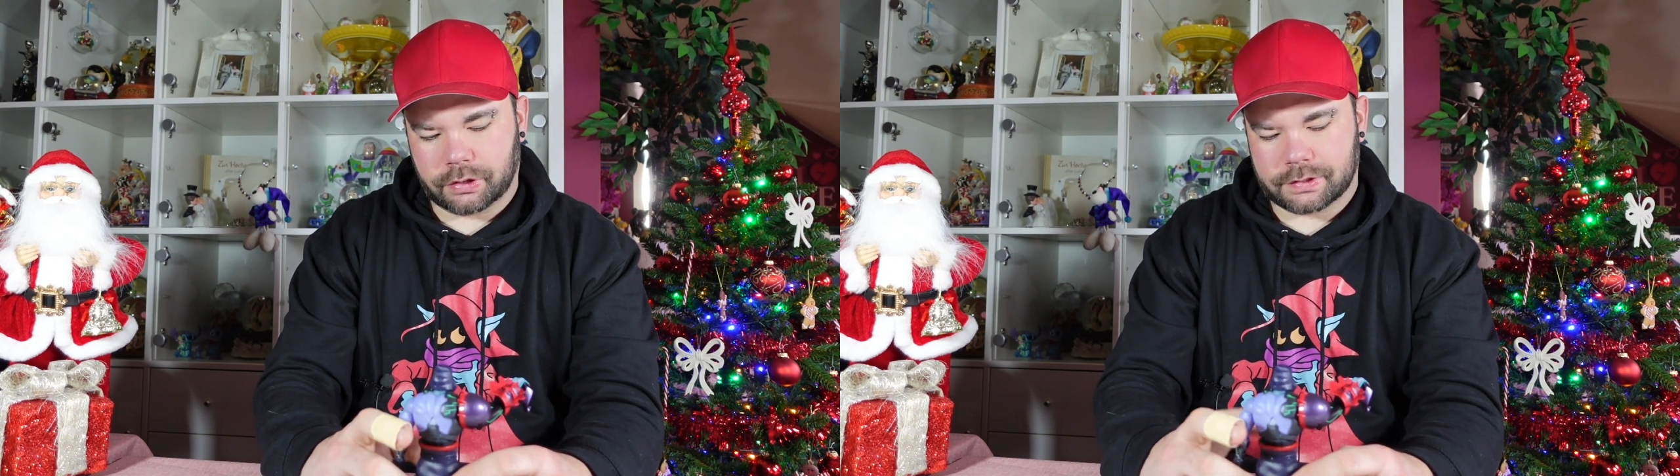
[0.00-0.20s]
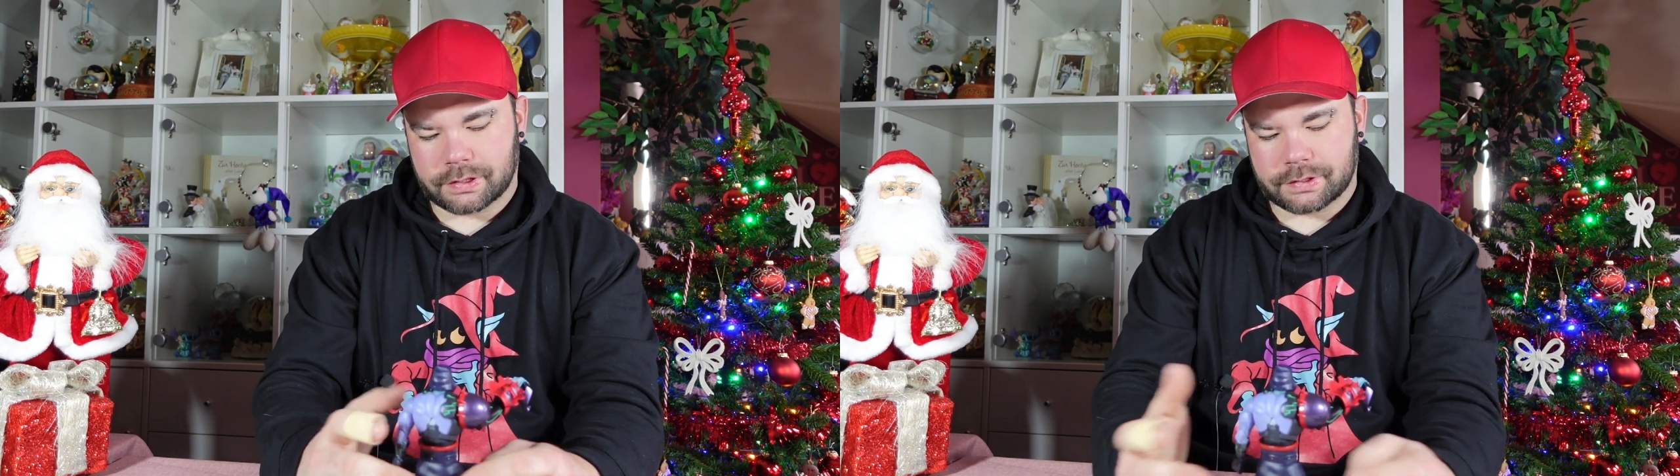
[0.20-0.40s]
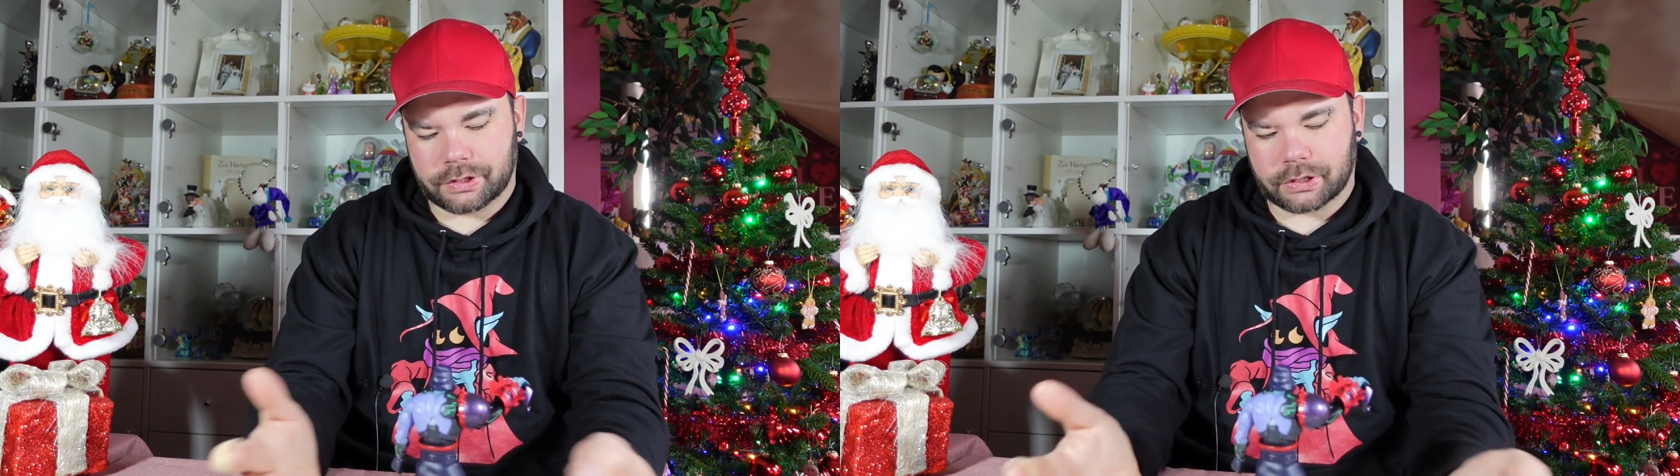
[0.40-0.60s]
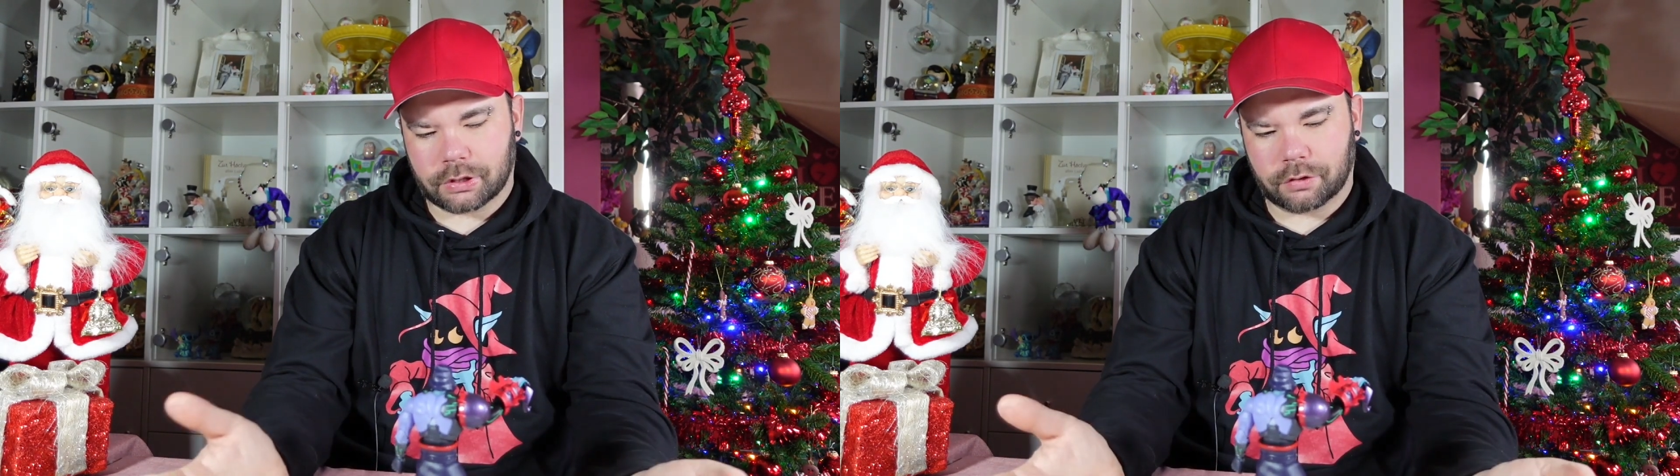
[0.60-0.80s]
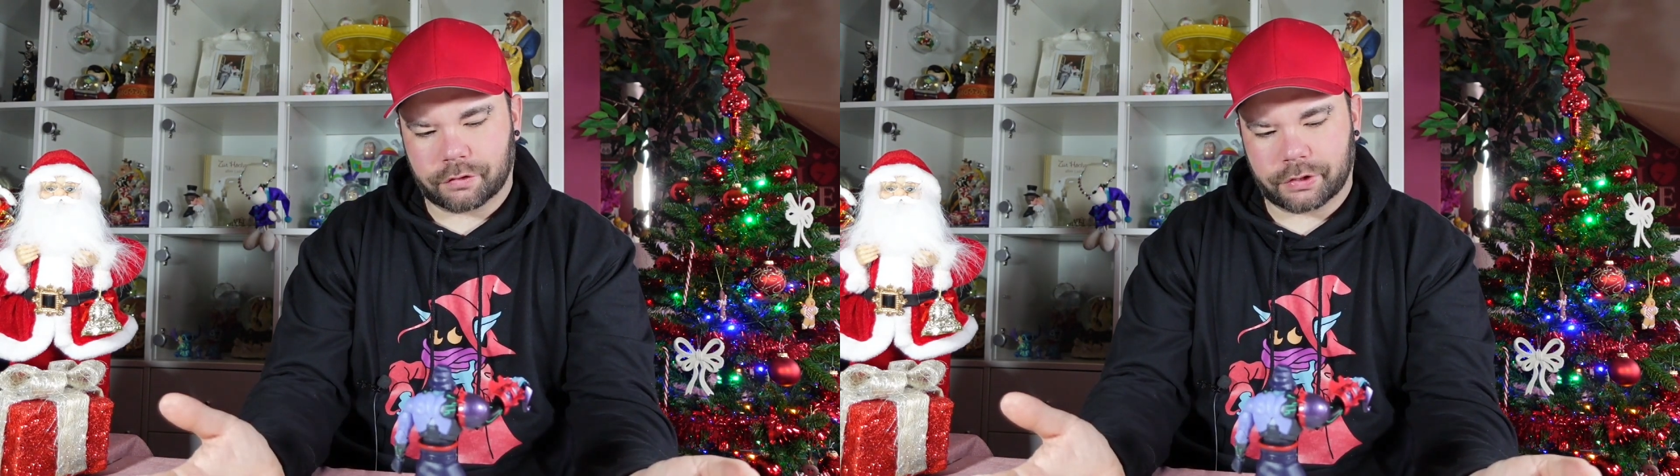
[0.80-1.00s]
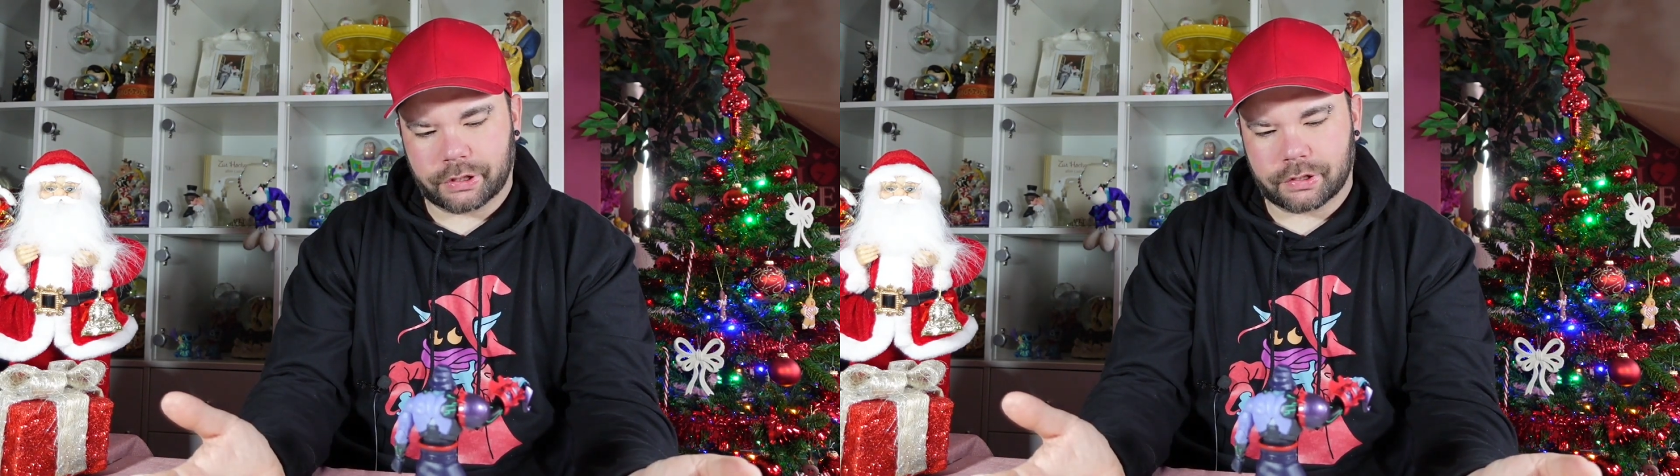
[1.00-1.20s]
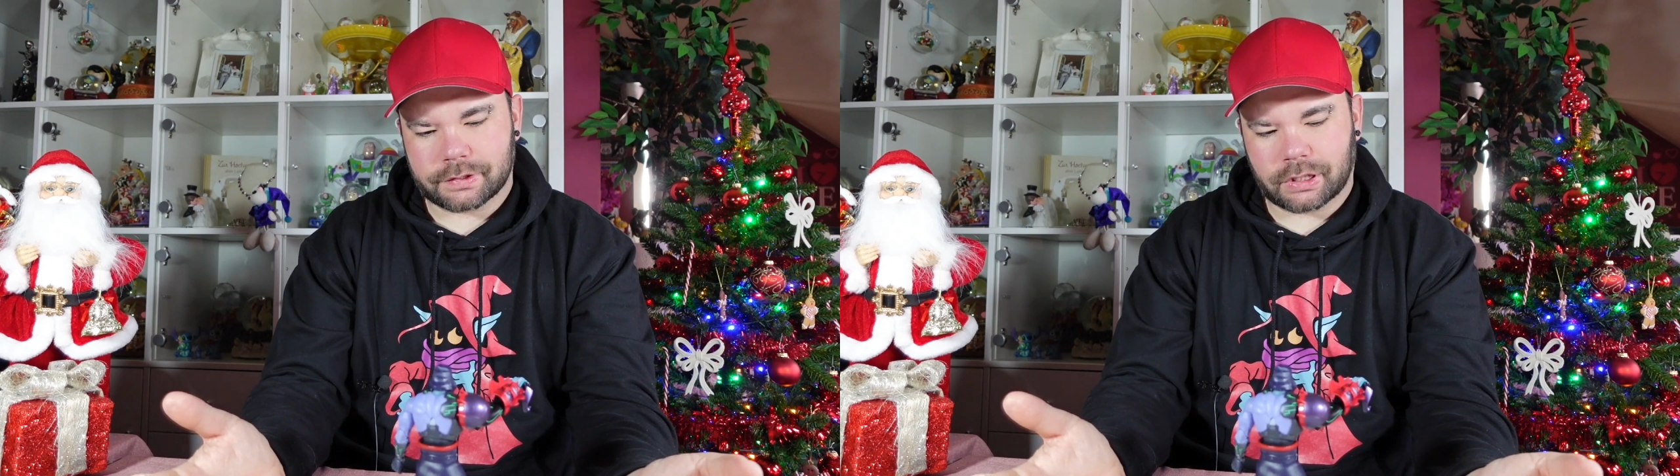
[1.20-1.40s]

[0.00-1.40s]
es jetzt nicht gerade auf der Decke ist,